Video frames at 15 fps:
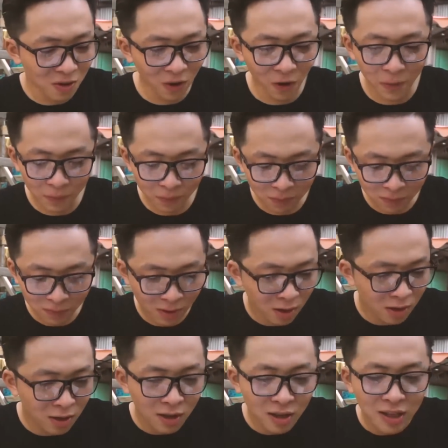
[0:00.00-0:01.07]
Rồi,
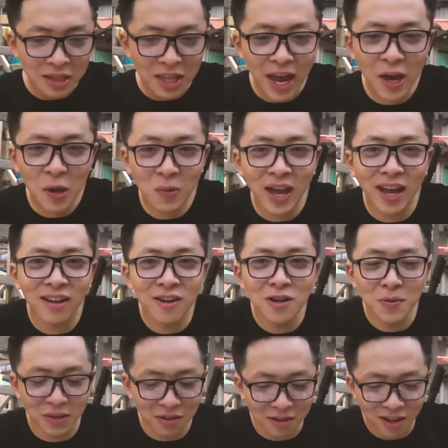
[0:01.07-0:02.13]
theo căn
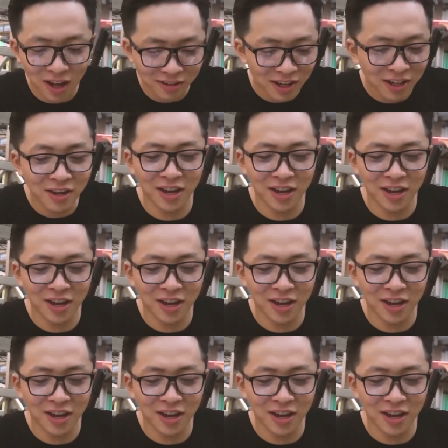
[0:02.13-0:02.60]
cứ và tình hình cái